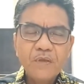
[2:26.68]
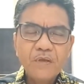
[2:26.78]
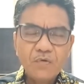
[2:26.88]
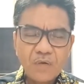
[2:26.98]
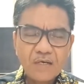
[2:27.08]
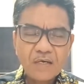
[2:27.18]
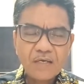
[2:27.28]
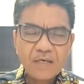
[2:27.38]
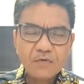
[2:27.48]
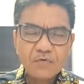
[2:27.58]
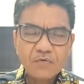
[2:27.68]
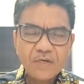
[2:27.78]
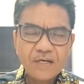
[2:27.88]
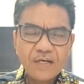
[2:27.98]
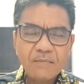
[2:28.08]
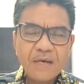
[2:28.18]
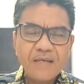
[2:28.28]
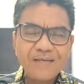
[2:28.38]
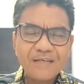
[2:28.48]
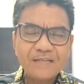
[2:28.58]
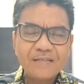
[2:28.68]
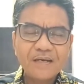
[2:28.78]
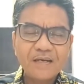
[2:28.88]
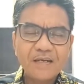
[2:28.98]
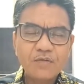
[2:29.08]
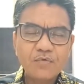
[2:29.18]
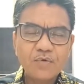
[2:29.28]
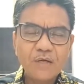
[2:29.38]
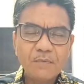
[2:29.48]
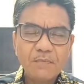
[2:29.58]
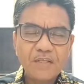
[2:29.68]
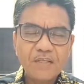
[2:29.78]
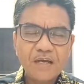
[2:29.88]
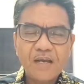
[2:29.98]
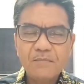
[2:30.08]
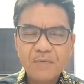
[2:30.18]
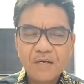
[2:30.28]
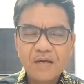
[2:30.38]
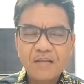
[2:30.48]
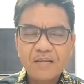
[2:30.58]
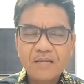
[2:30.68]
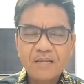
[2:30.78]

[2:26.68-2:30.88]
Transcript: keluarga yang rukun dan damai, kesanalah Tuhan memerintahkan berkat.